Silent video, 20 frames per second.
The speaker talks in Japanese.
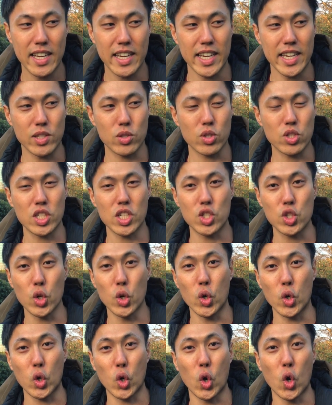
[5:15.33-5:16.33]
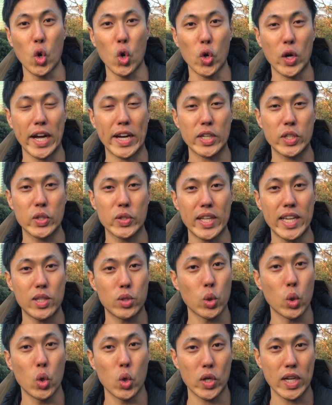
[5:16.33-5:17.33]
えー、そして超広角で
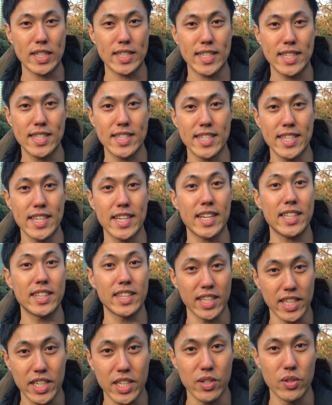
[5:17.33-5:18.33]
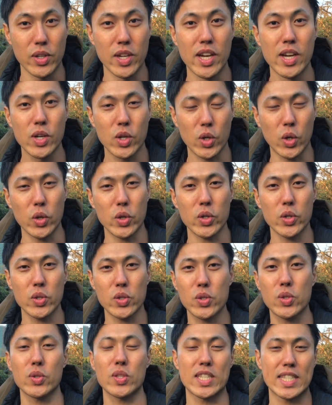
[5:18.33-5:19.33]
動画撮影ができるこの4
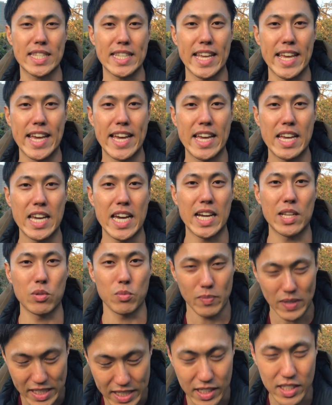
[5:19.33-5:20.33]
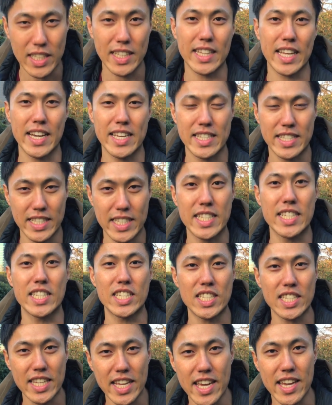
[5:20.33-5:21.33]
つをですねあのめちゃくちゃ大事に
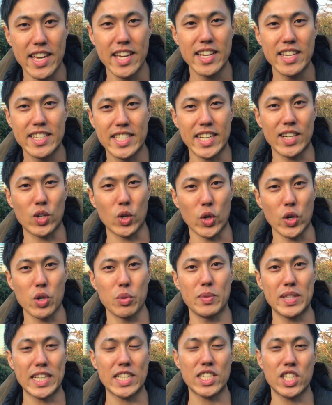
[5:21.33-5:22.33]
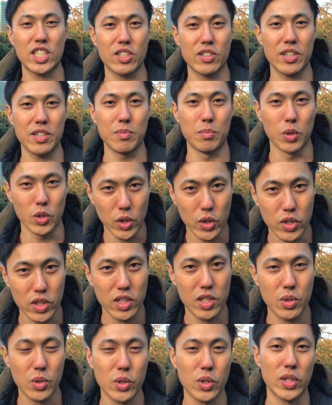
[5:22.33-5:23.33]
してじゃあこれを満たしてくれるものっ
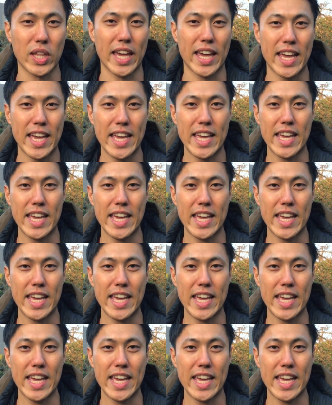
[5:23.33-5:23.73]
ていうことで、